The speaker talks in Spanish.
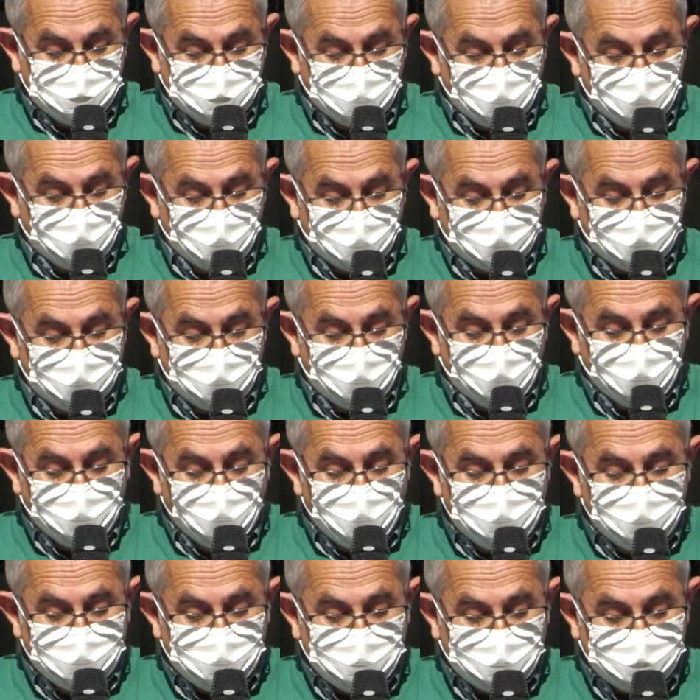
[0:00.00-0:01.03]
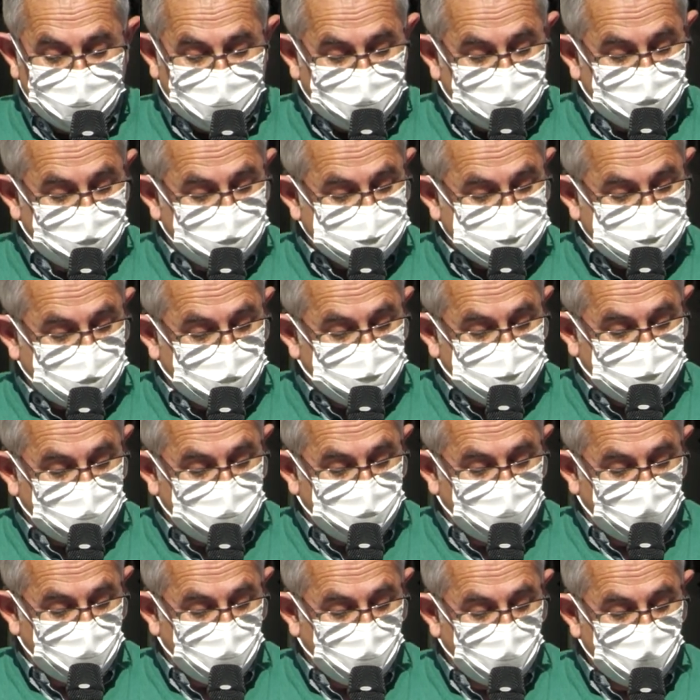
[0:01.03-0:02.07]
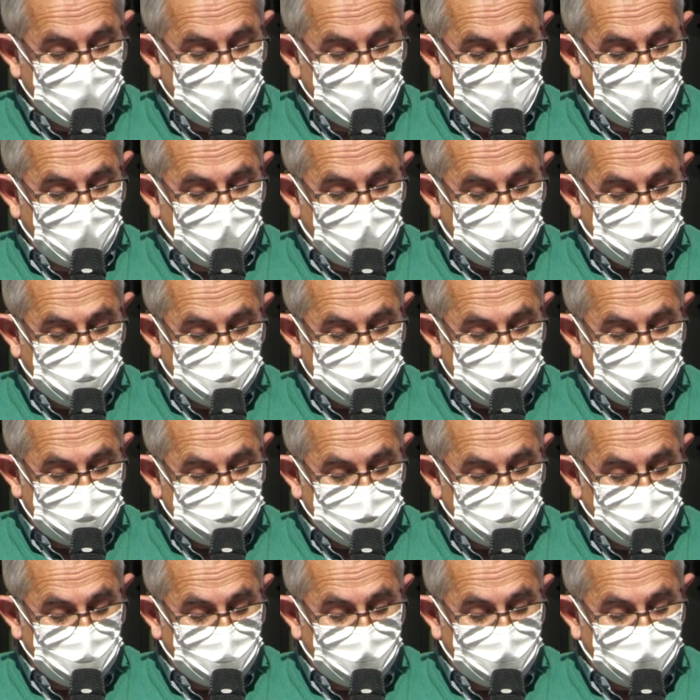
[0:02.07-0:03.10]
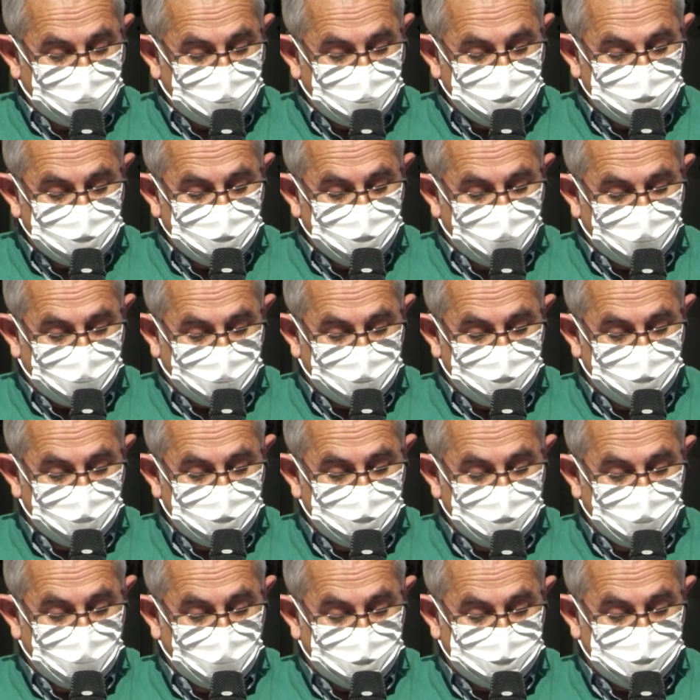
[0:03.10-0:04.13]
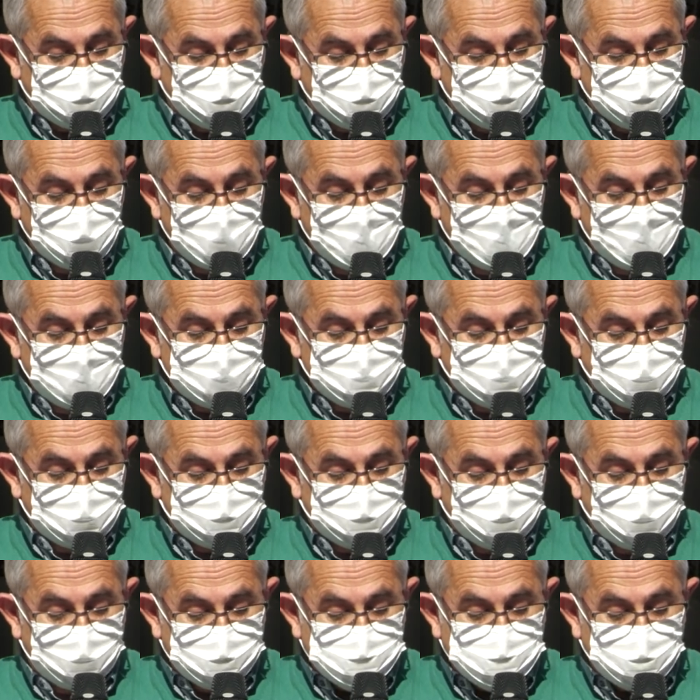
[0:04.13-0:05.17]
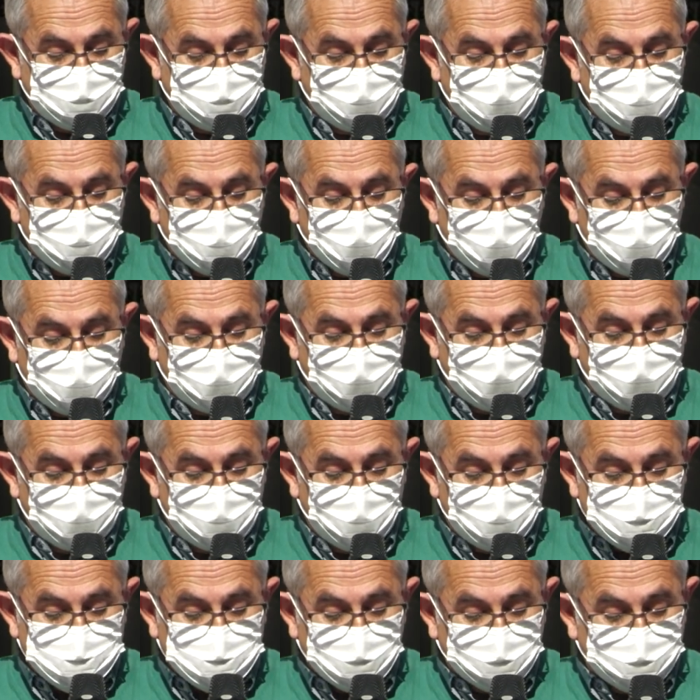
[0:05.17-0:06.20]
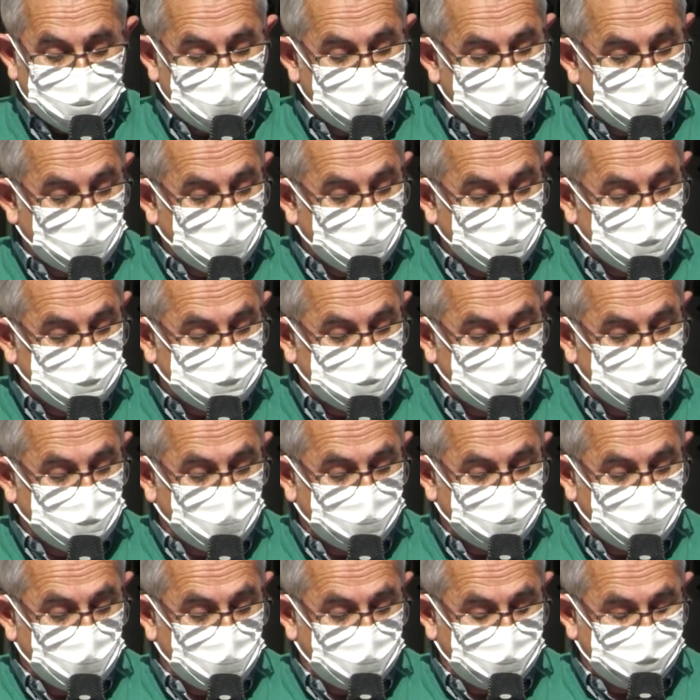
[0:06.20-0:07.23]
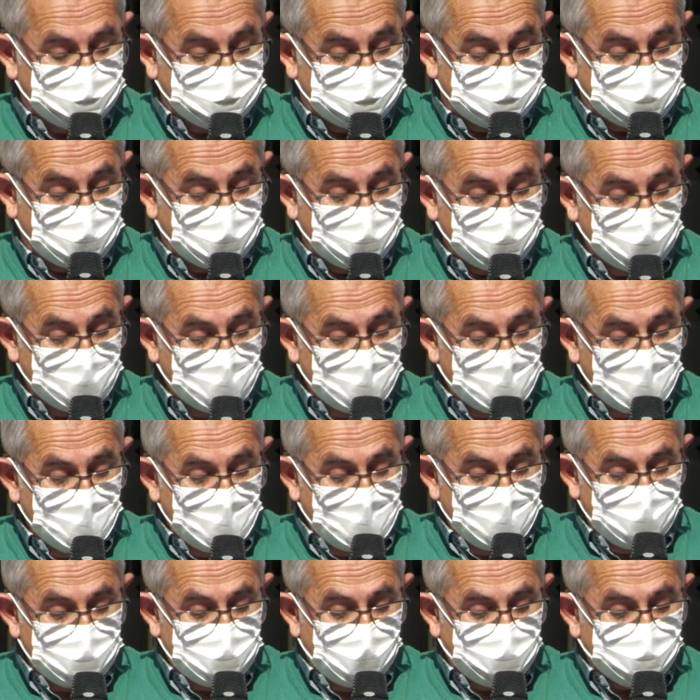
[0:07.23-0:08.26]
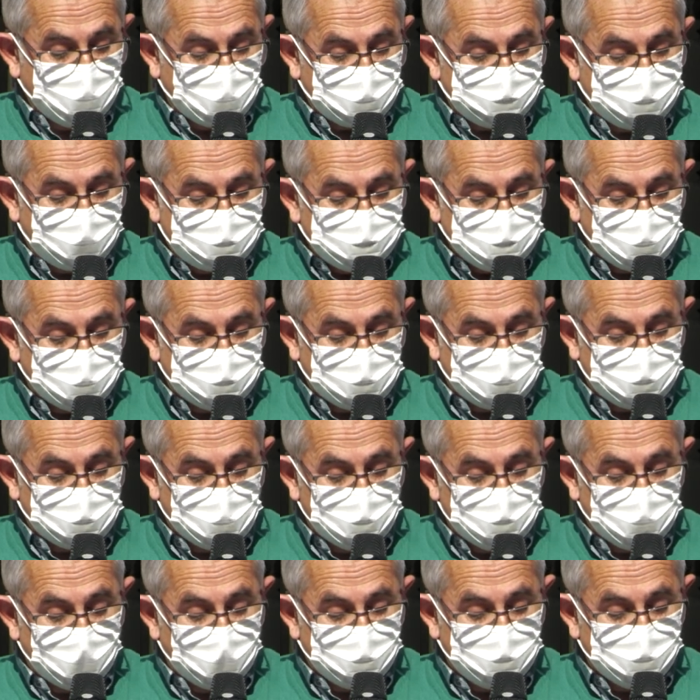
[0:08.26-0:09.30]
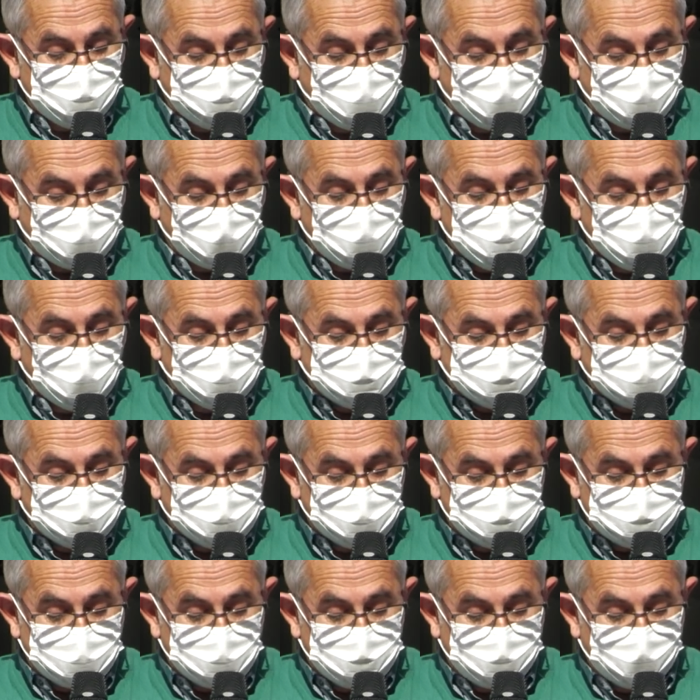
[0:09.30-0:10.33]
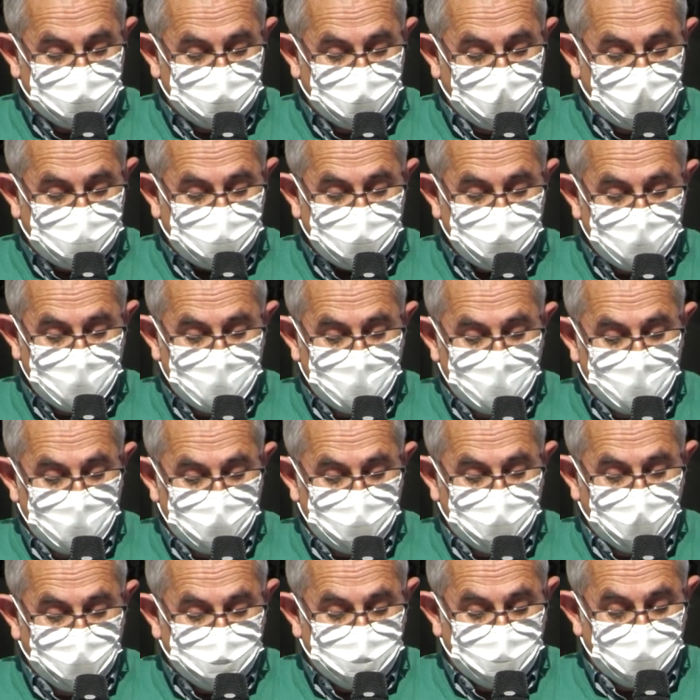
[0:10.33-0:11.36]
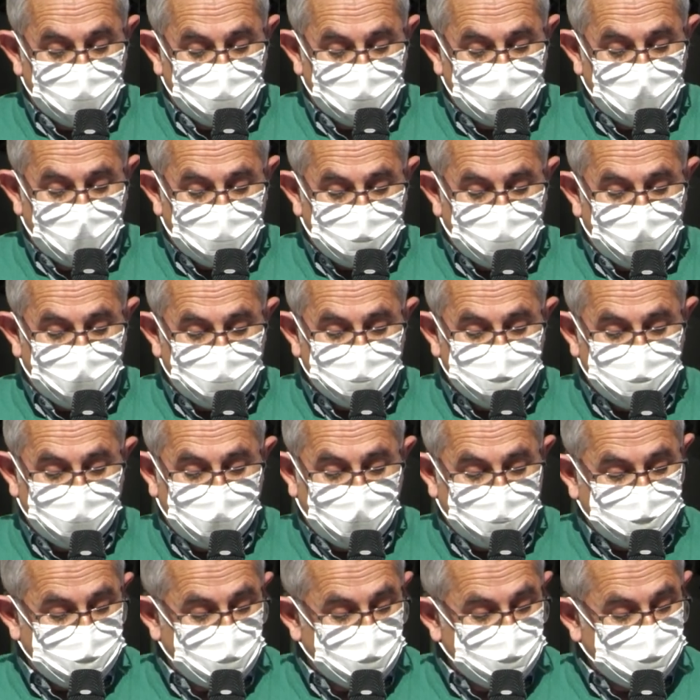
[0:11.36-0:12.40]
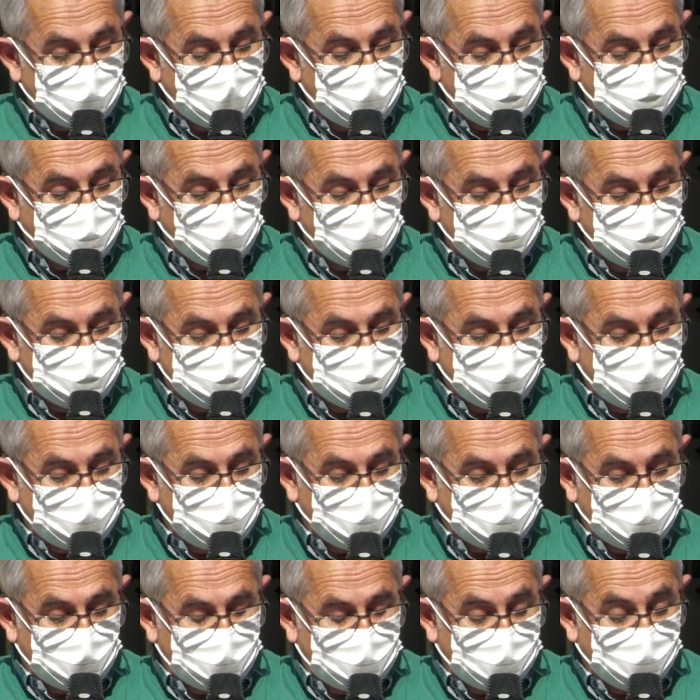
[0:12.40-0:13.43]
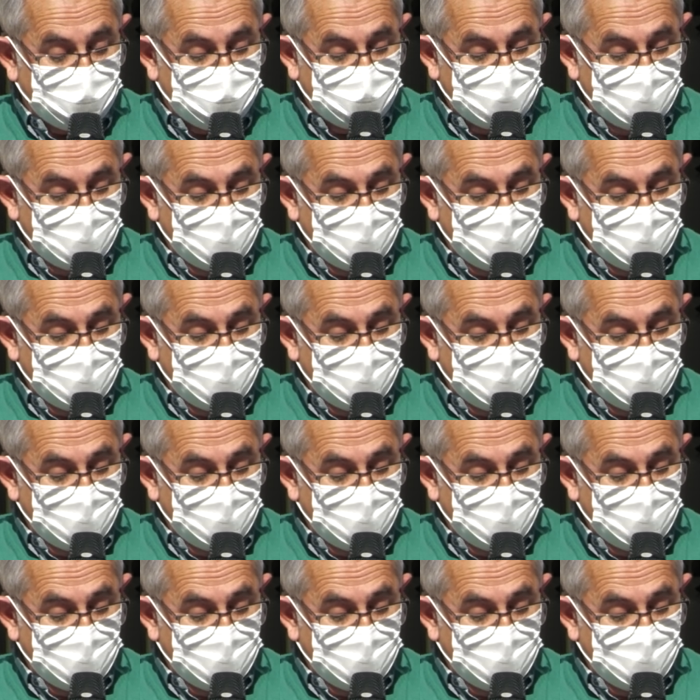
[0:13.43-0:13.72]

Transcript: por lo que lo público deje de ser privado, apoyando la legítima reivindicación del derecho de las mujeres a no sufrir ningún tipo de violencia, y abordando desde un enfoque multidisciplinar la, planificación de las políticas locales,